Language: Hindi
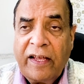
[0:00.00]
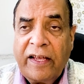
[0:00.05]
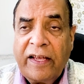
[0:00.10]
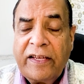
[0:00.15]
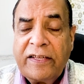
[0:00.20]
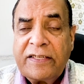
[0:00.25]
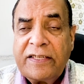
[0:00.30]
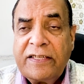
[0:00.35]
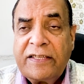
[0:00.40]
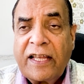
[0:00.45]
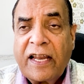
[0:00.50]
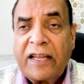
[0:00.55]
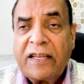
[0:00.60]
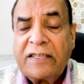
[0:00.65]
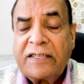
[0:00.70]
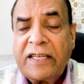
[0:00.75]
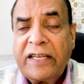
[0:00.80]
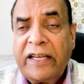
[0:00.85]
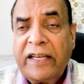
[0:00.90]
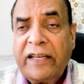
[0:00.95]
इसी तरह
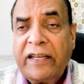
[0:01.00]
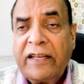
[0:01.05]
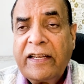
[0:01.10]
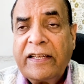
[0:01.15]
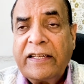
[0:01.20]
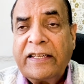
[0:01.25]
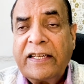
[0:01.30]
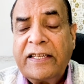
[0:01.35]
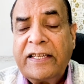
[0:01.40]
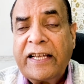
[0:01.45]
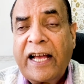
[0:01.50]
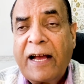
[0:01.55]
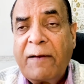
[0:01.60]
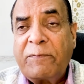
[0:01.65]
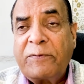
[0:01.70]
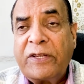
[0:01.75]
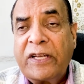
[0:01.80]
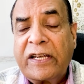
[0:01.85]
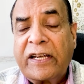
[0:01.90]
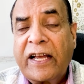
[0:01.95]
से यदि आप
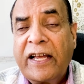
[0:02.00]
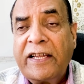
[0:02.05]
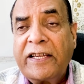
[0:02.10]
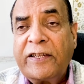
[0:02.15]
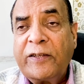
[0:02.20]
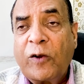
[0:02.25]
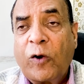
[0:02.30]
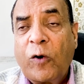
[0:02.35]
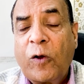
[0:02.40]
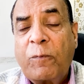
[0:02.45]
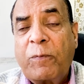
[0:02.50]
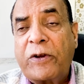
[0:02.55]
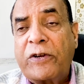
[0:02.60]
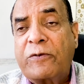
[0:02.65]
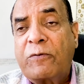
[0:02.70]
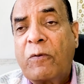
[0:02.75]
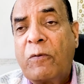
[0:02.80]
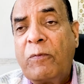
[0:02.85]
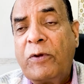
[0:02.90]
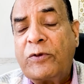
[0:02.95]
ये कहें कि और
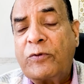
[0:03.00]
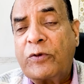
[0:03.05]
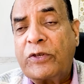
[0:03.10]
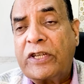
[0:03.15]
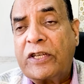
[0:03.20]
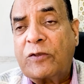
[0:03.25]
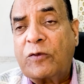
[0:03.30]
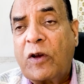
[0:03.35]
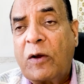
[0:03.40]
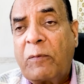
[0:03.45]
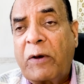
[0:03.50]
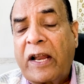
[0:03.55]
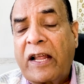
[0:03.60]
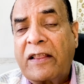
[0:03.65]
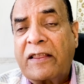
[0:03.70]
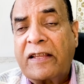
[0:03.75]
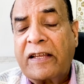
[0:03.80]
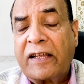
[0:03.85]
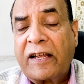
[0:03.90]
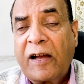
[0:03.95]
पृष्ठभूमि चूंकि ये तो हमारा
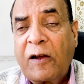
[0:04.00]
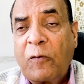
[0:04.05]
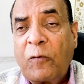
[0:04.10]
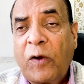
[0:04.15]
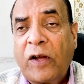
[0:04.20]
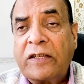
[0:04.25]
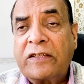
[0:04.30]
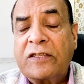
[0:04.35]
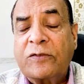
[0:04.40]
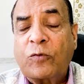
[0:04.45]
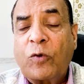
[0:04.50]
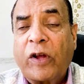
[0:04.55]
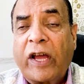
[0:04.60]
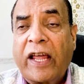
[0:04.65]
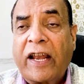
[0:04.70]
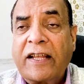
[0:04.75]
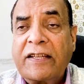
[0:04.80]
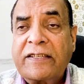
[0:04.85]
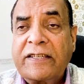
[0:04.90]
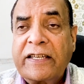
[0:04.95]
देखा हुआ जिसको
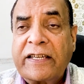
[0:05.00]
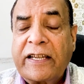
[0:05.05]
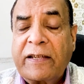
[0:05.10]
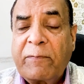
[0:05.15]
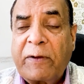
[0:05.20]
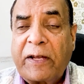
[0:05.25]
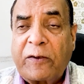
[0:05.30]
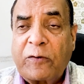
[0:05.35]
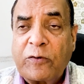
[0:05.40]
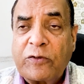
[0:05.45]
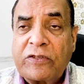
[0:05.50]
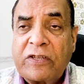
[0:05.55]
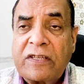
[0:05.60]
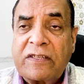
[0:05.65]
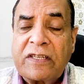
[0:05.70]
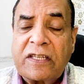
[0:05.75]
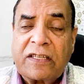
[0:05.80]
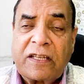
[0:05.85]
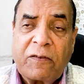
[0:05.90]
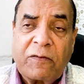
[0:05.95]
कहना चाहिए कि मैं खुद
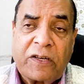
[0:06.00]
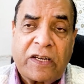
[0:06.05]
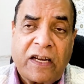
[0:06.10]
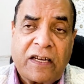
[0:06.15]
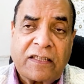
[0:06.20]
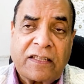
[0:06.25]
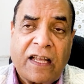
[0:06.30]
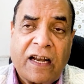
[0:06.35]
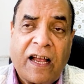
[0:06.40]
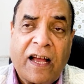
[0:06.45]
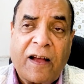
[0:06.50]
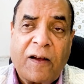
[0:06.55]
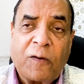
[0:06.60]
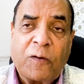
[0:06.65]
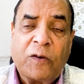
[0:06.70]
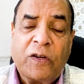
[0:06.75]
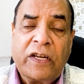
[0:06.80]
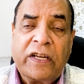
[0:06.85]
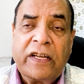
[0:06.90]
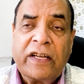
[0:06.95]
संसद कवर करता रहा
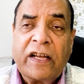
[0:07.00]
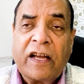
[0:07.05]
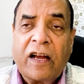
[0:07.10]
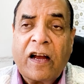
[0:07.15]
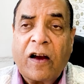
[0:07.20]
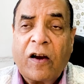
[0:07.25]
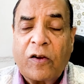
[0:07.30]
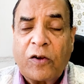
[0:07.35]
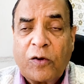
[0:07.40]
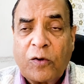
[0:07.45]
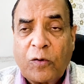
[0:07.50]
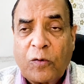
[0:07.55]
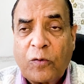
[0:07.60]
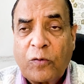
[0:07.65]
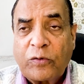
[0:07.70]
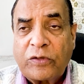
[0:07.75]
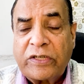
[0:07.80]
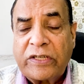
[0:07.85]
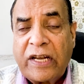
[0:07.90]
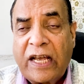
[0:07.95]
हूं और
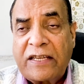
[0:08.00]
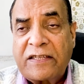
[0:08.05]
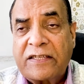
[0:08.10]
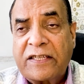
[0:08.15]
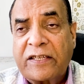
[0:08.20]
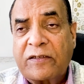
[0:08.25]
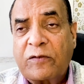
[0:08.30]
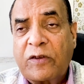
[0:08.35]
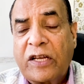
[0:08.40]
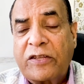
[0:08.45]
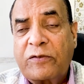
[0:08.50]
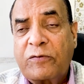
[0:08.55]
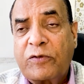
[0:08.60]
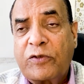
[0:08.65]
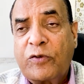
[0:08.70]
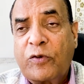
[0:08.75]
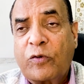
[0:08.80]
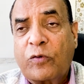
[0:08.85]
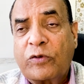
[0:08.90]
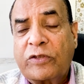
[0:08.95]
लोगों से राजनीतिक
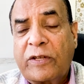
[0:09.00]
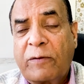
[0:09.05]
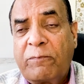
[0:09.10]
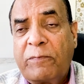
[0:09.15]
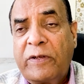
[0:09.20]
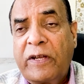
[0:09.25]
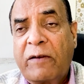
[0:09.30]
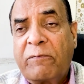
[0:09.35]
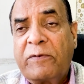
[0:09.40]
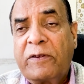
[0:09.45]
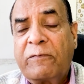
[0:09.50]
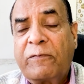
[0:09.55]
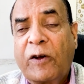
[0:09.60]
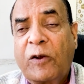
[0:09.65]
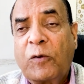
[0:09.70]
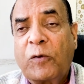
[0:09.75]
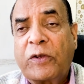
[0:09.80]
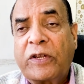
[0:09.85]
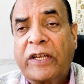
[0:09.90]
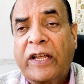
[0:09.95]
गतिविधियों को तब भी हमने
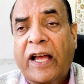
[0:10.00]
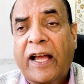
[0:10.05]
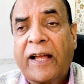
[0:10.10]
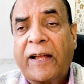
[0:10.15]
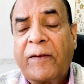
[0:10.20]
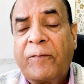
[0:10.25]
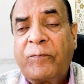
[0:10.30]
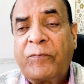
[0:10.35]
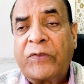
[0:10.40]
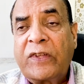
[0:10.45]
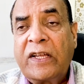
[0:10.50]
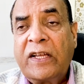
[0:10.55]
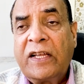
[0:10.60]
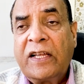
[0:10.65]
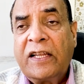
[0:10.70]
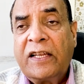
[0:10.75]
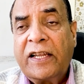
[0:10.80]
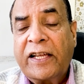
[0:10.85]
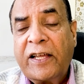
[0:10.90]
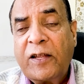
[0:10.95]
फॉलो किया है
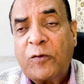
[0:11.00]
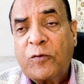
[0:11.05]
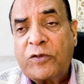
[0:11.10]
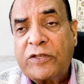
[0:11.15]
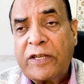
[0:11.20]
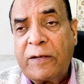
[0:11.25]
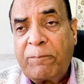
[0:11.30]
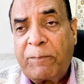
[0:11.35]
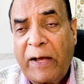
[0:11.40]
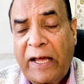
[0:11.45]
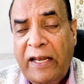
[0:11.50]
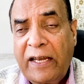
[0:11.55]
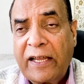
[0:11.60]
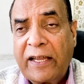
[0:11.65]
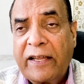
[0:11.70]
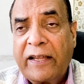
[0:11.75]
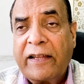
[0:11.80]
लेकिन उससे पहले